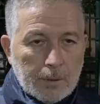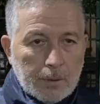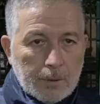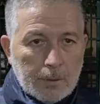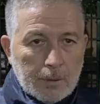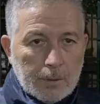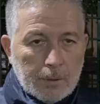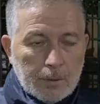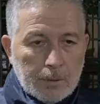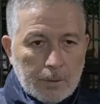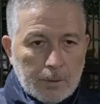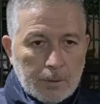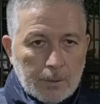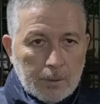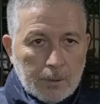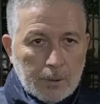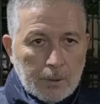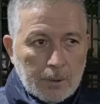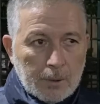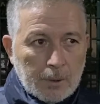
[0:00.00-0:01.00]
takım
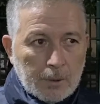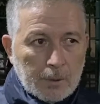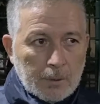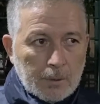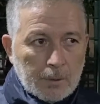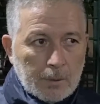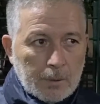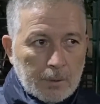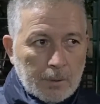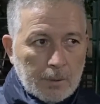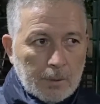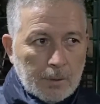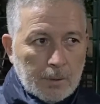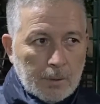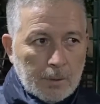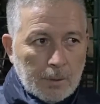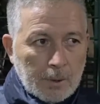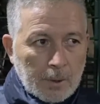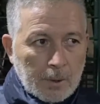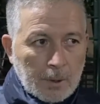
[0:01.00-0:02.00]
istediğini aldı sahada.
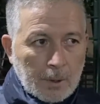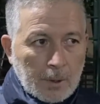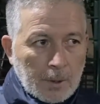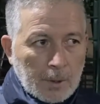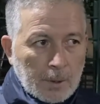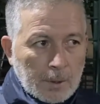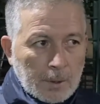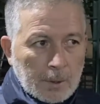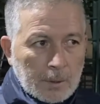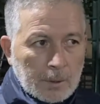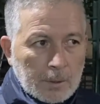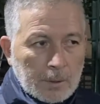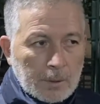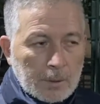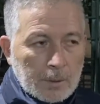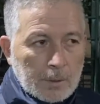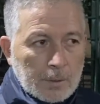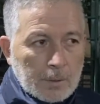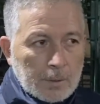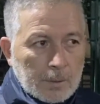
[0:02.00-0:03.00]
Neler
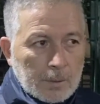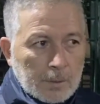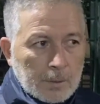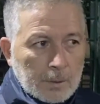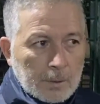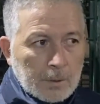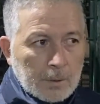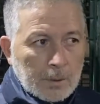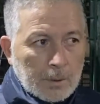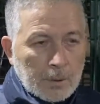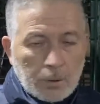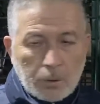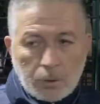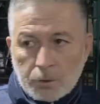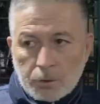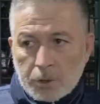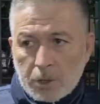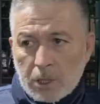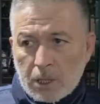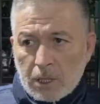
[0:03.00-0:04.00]
düşünüyorsunuz?
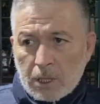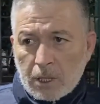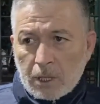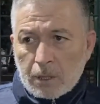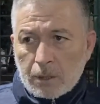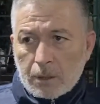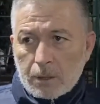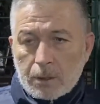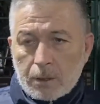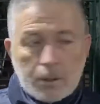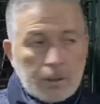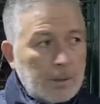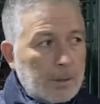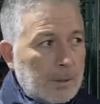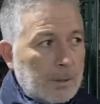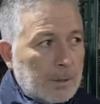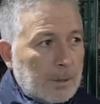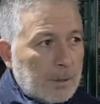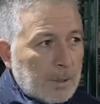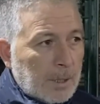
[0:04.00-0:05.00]
Öncelikle e,
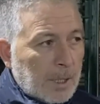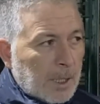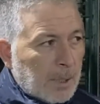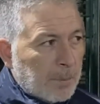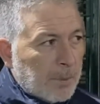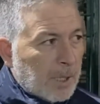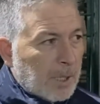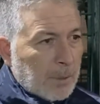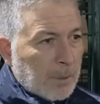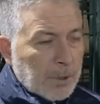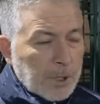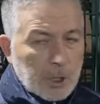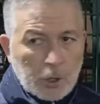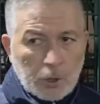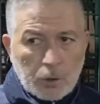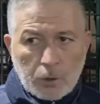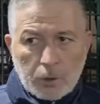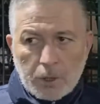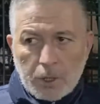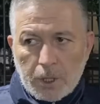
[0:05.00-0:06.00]
rakip takıma
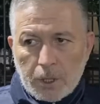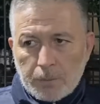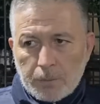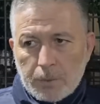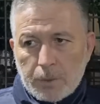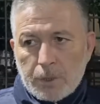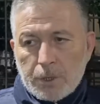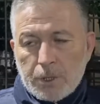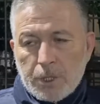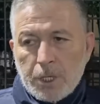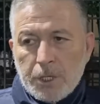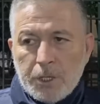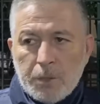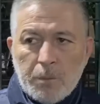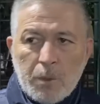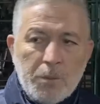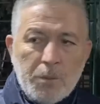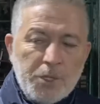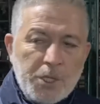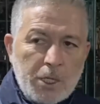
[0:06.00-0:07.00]
teşekkür ederim. E,
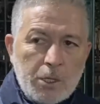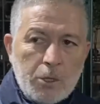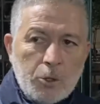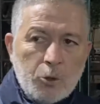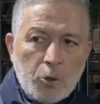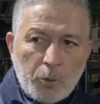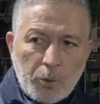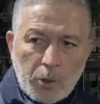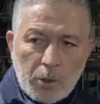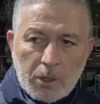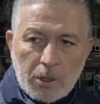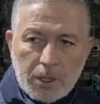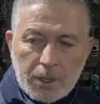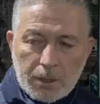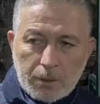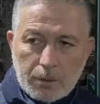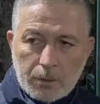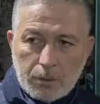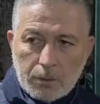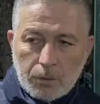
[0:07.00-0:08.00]
centilmen bir şekilde top oynadılar.
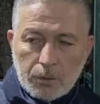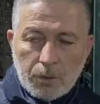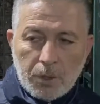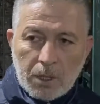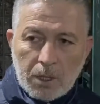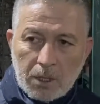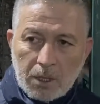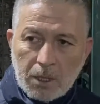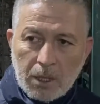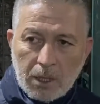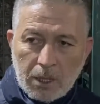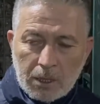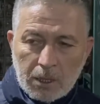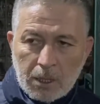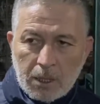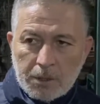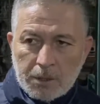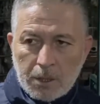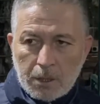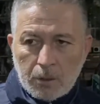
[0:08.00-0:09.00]
Yürekten
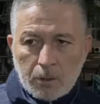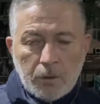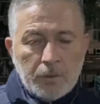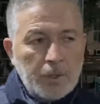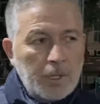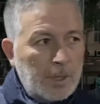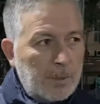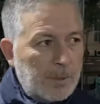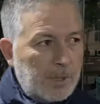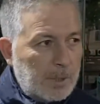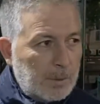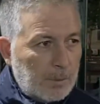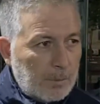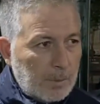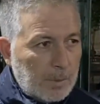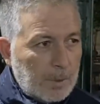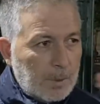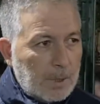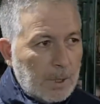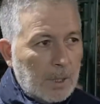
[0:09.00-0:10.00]
ayaklarına sağlık. Onlar da bizim
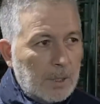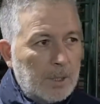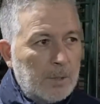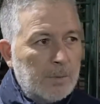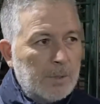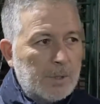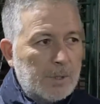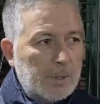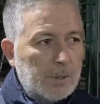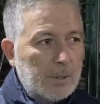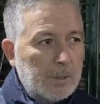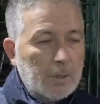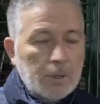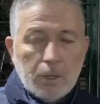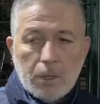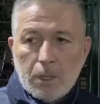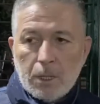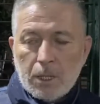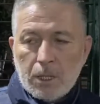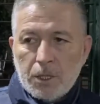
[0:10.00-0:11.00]
e, tanıdığımız
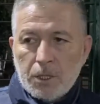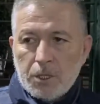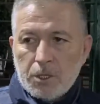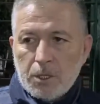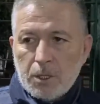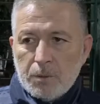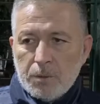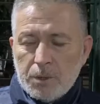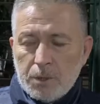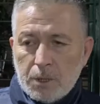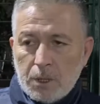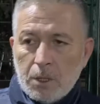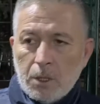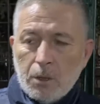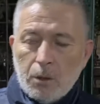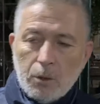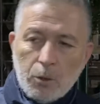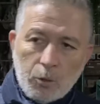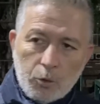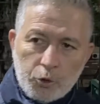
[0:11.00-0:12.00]
arkadaşlarımız.
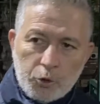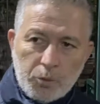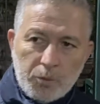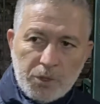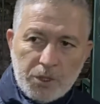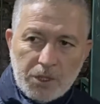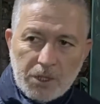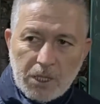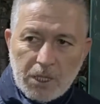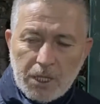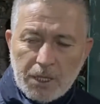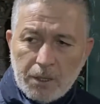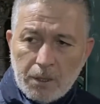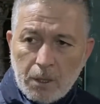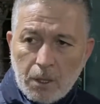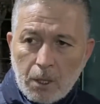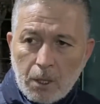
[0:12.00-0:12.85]
yine bir oluşum içindeler.